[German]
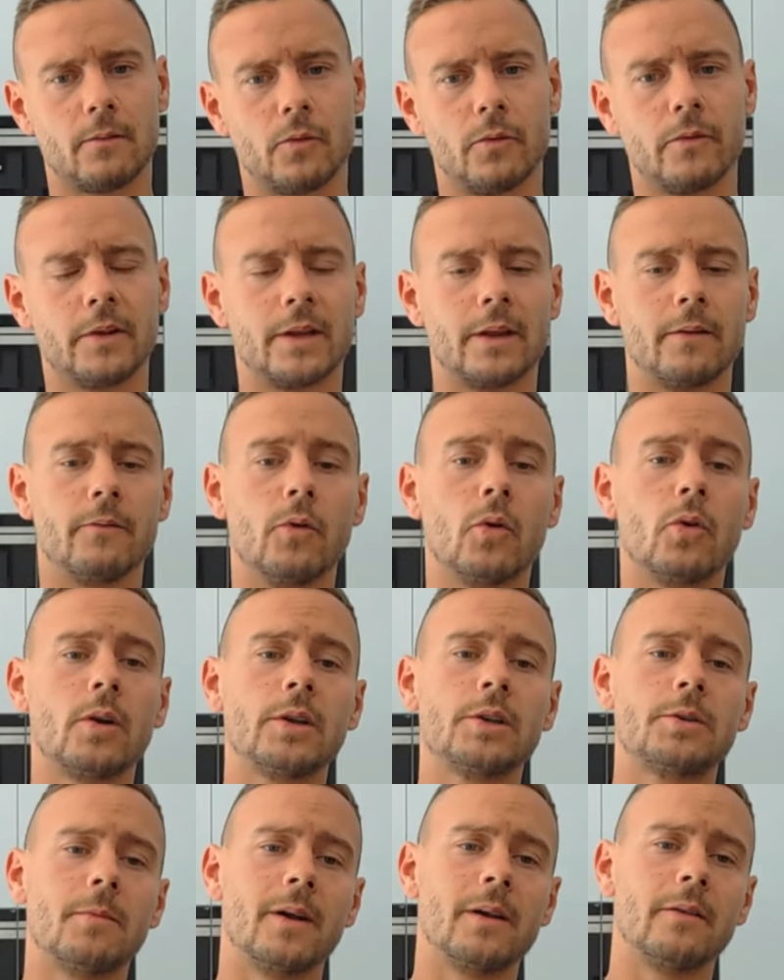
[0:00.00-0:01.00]
wo wir dann
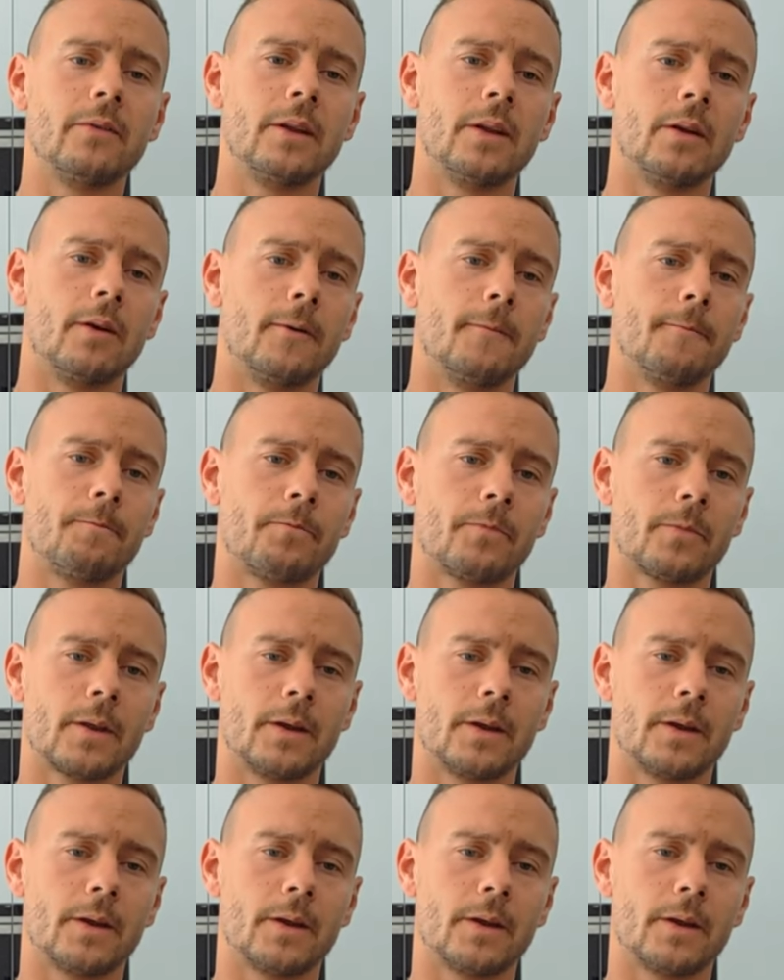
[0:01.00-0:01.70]
wirklich mal wieder